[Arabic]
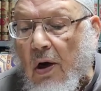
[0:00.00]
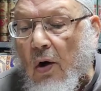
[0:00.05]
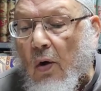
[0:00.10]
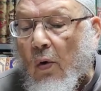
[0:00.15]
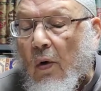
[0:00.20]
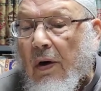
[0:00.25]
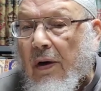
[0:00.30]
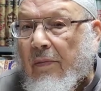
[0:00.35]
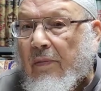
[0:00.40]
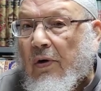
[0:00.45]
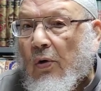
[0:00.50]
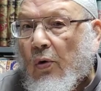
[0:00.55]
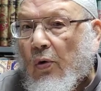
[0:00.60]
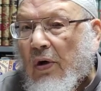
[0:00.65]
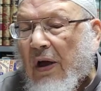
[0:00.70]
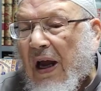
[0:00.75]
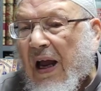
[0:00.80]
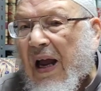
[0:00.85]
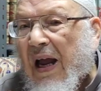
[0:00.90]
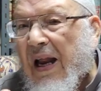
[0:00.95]
ولم
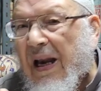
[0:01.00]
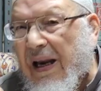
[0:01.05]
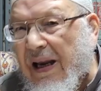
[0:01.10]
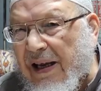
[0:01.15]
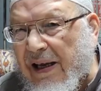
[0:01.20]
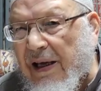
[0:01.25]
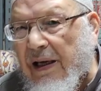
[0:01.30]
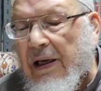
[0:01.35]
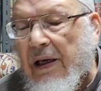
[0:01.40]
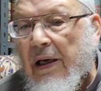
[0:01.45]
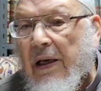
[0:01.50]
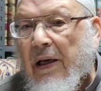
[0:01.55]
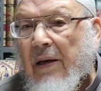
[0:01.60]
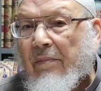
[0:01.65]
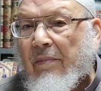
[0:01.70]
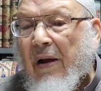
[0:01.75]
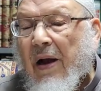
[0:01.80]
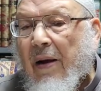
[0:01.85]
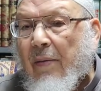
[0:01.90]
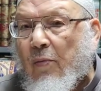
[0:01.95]
يكن علي
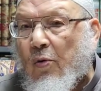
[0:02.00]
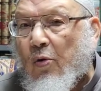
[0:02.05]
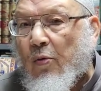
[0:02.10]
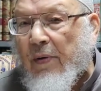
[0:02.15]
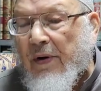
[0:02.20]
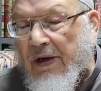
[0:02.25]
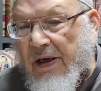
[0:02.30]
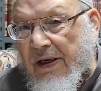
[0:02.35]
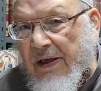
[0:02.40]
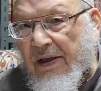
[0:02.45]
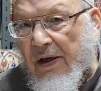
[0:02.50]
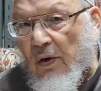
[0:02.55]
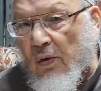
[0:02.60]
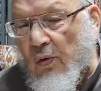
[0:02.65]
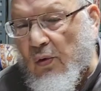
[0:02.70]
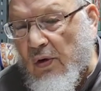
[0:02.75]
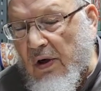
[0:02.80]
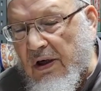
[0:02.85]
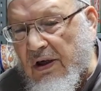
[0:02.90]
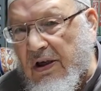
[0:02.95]
محبوبا عند
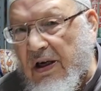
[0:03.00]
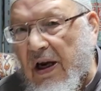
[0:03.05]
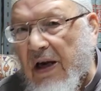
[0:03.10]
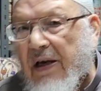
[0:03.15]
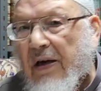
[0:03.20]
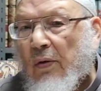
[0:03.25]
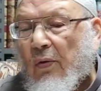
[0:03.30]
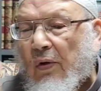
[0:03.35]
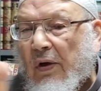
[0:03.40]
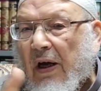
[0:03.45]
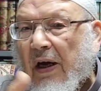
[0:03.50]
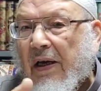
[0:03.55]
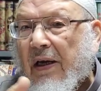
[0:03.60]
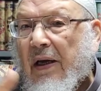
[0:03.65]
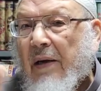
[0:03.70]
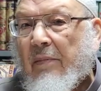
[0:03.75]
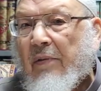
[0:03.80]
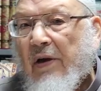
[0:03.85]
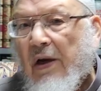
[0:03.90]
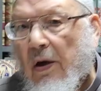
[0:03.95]
قريش لأنه كان
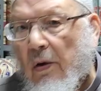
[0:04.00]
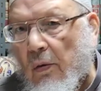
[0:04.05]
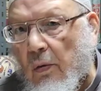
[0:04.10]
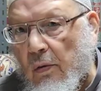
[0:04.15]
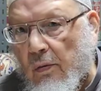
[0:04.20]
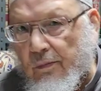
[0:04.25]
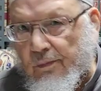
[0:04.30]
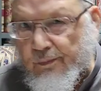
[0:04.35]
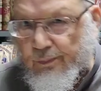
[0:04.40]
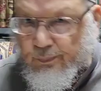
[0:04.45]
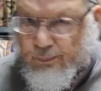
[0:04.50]
يمنعهم